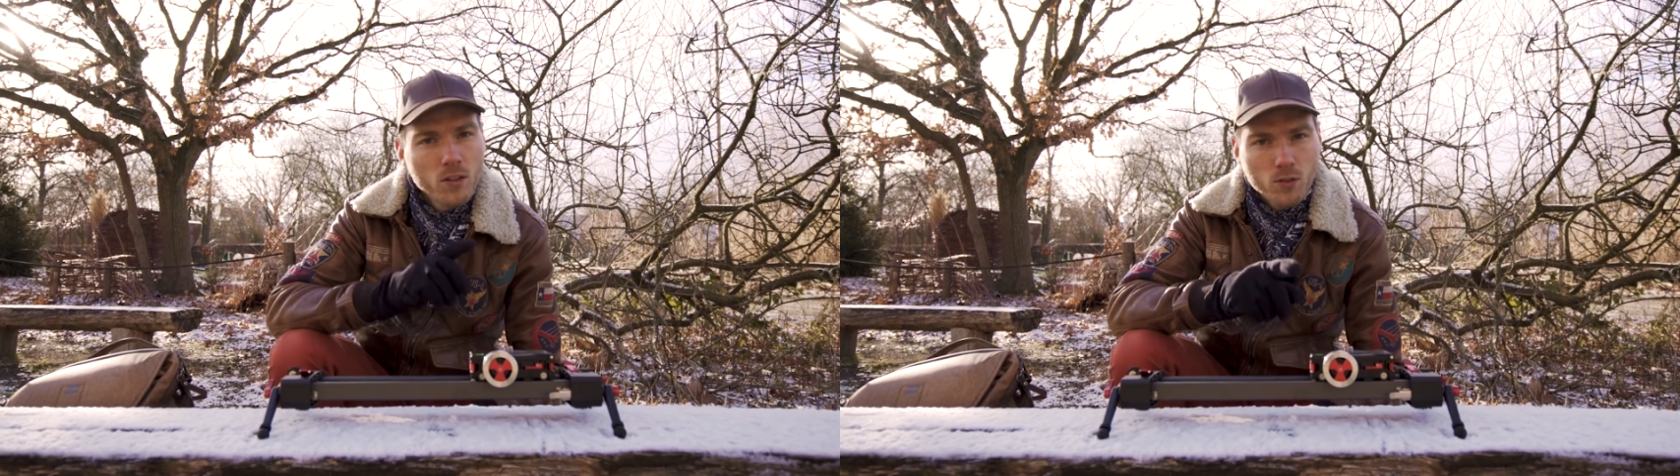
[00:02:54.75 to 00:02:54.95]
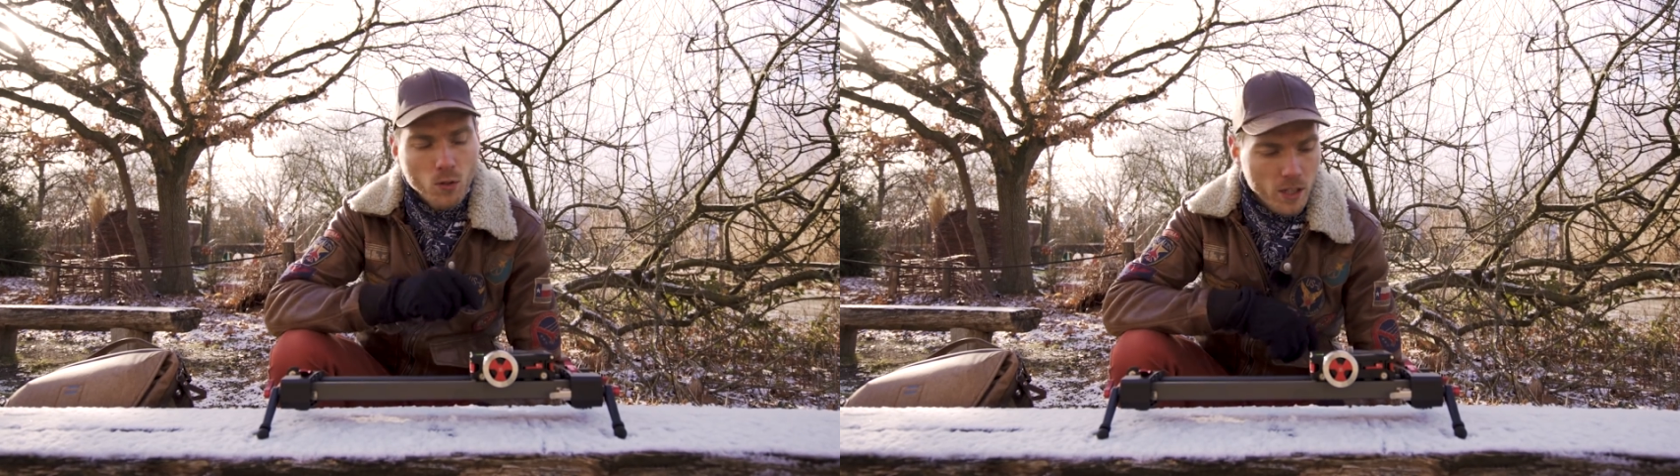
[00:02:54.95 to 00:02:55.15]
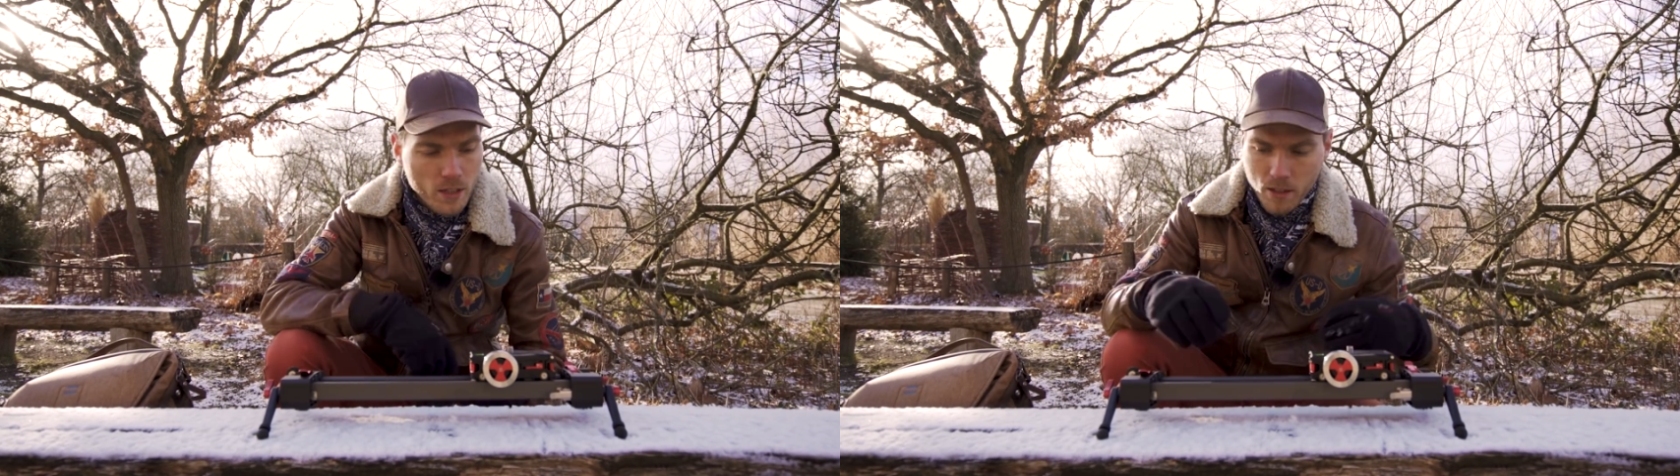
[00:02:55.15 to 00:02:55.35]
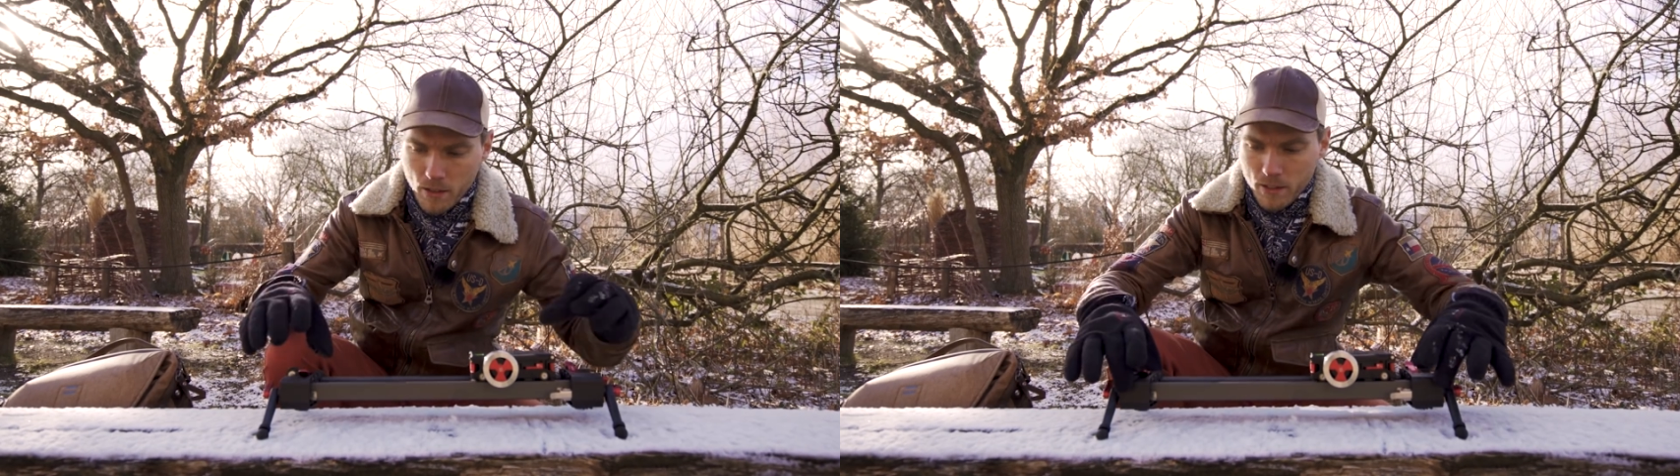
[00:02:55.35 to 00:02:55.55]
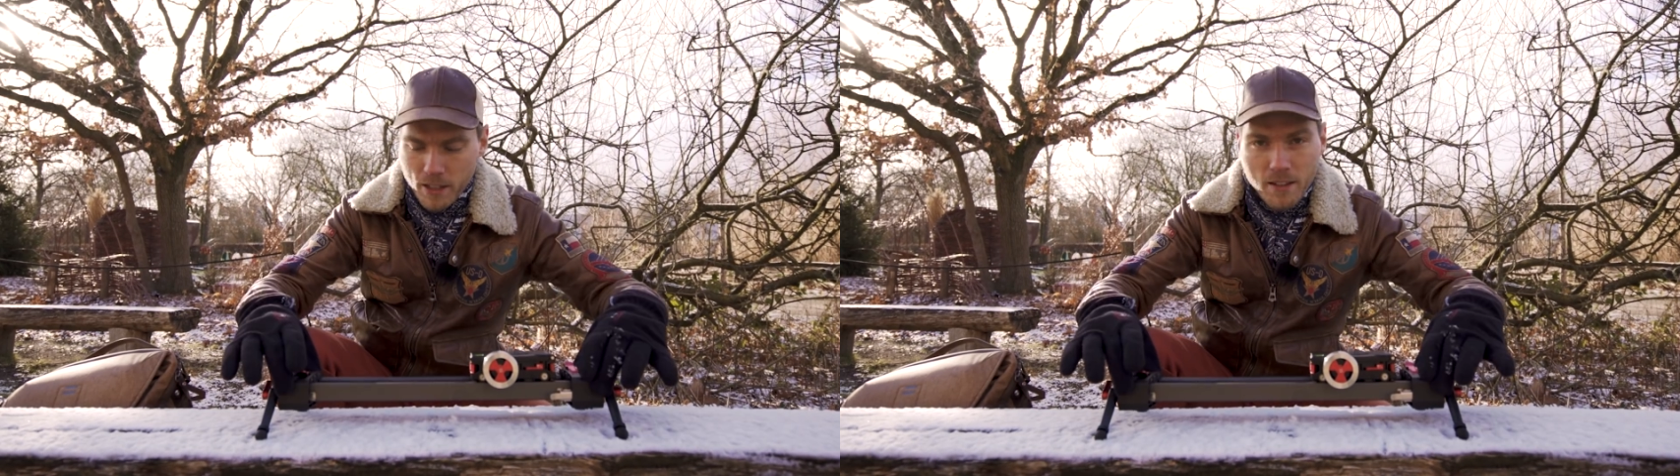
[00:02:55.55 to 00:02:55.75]
solide,
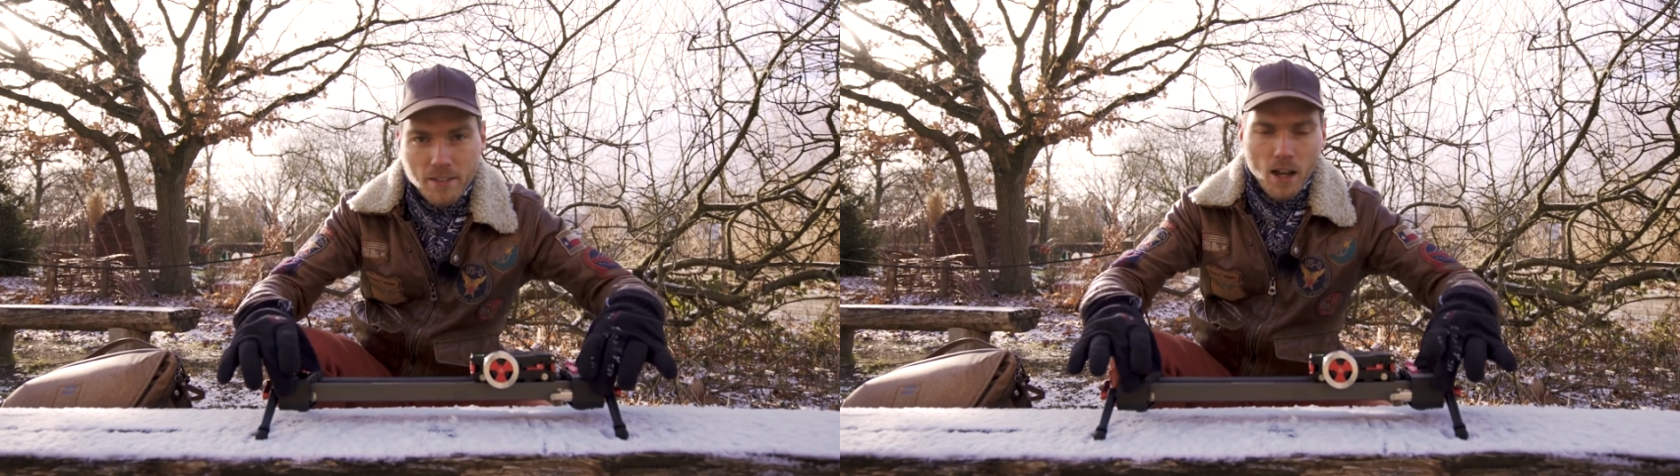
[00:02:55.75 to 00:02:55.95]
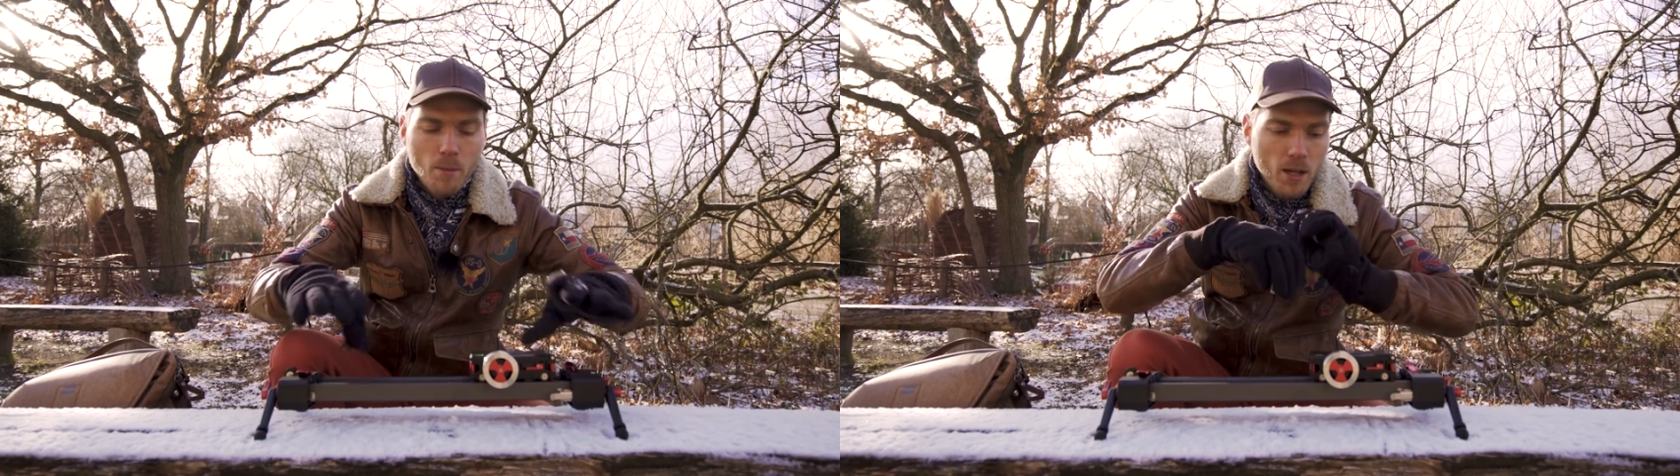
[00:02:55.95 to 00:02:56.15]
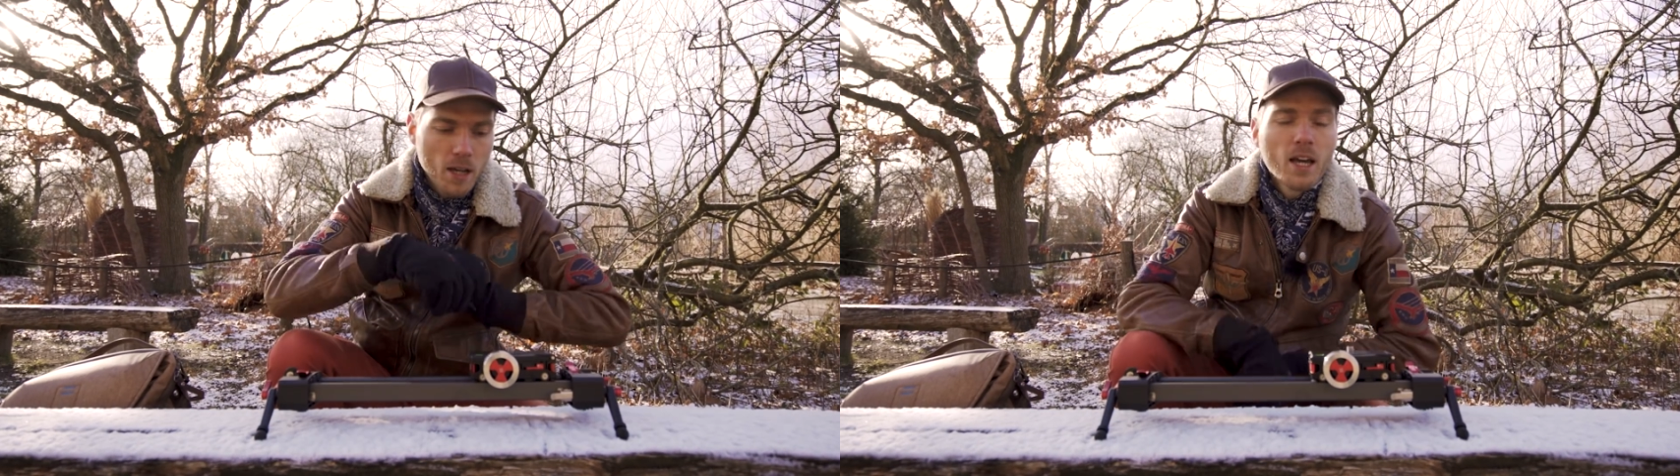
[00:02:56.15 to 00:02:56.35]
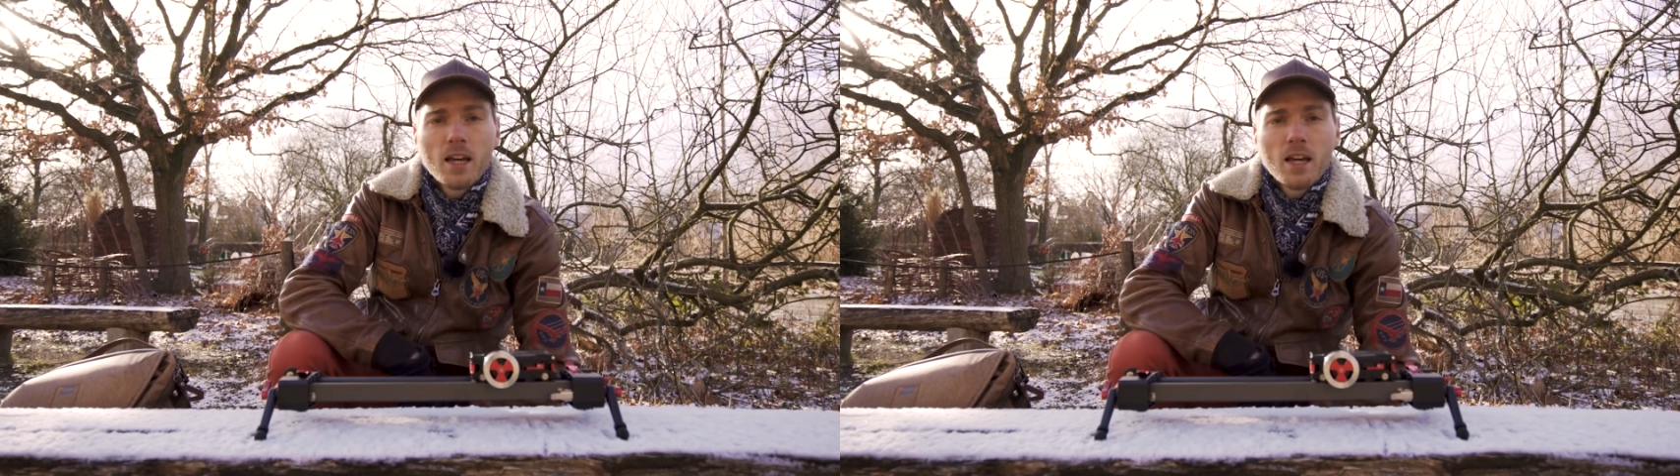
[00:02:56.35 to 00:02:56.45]
très stable,